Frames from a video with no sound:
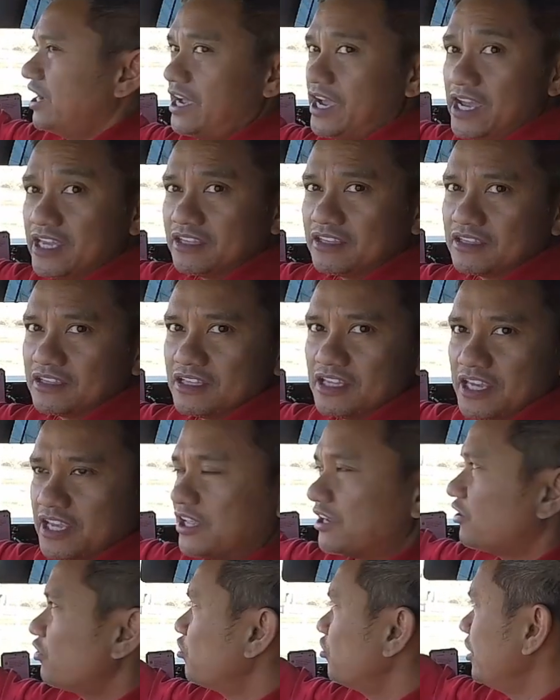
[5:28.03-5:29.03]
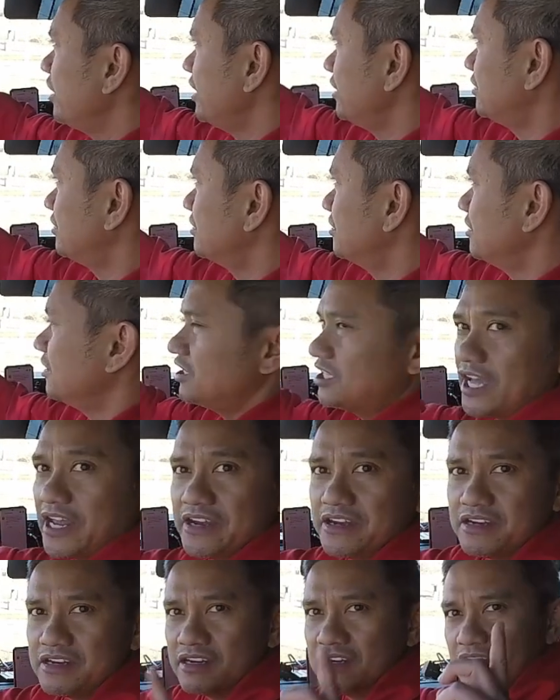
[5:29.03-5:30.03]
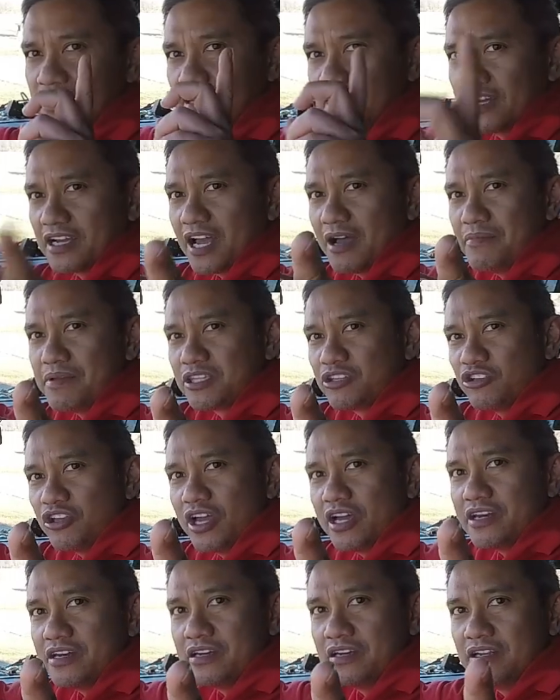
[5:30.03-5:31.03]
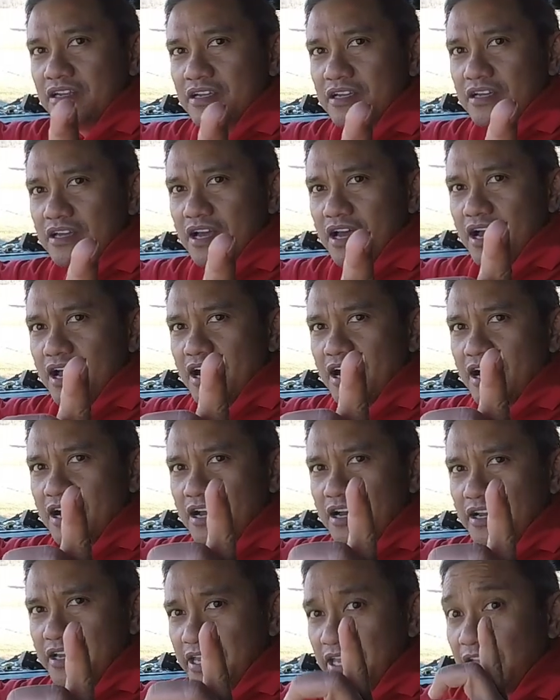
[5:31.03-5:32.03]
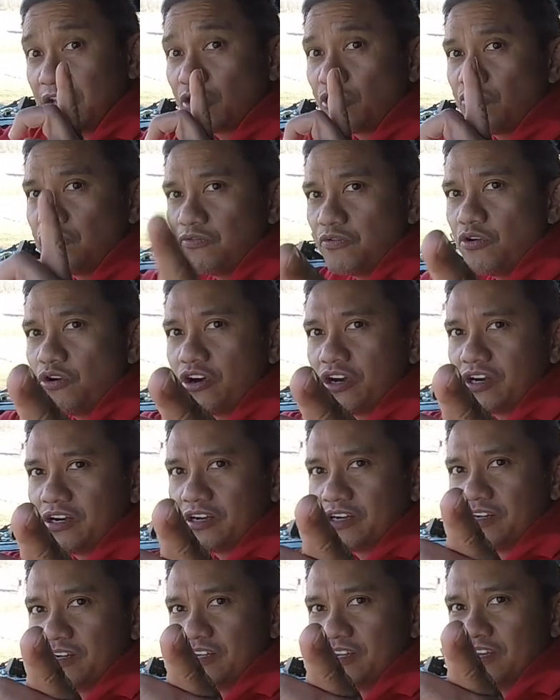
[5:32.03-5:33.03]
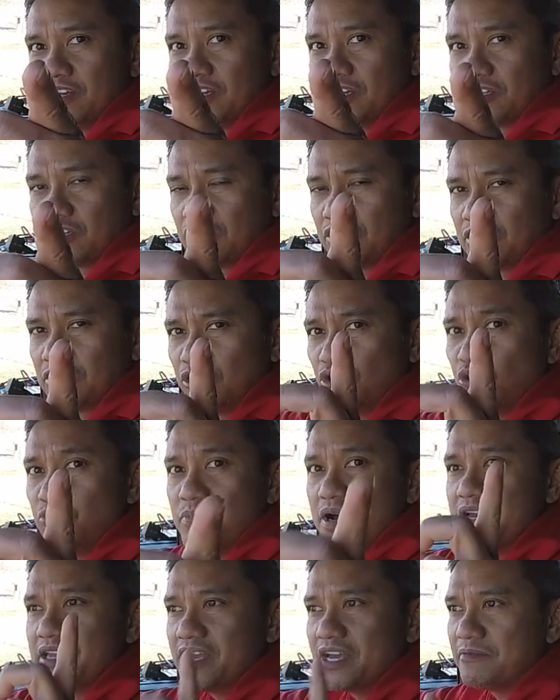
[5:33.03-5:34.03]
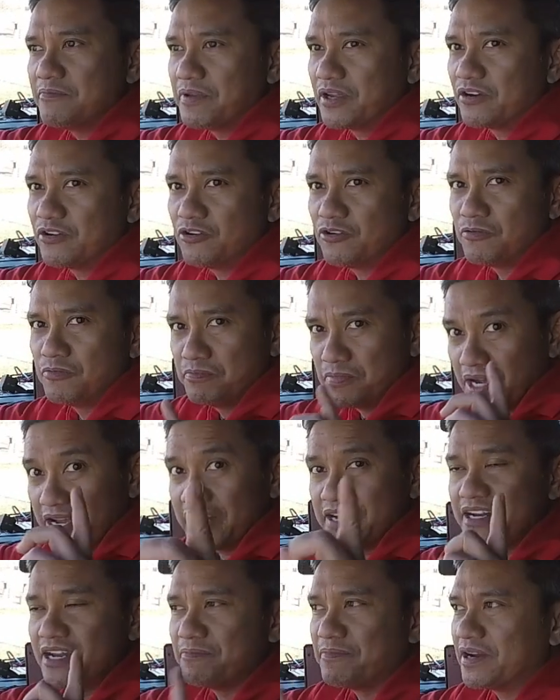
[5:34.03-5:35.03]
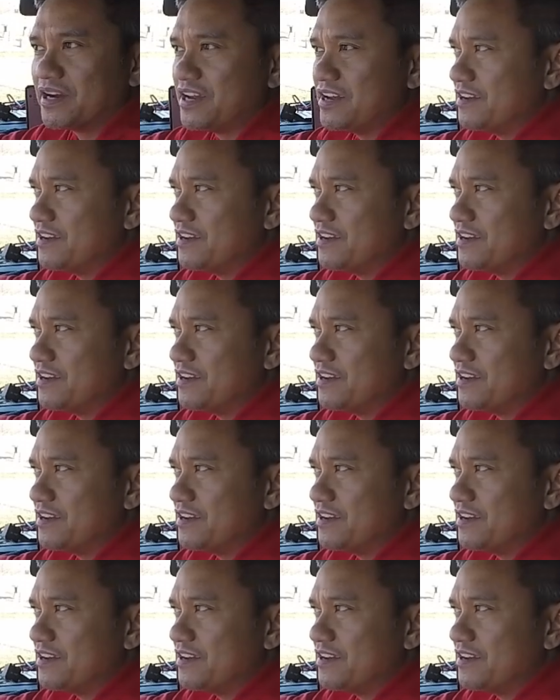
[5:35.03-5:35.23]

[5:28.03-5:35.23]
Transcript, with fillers: 8, Hero 8. Yan, ang gamit ko yan, uh, Hero 4. Luma yan pero maganda pa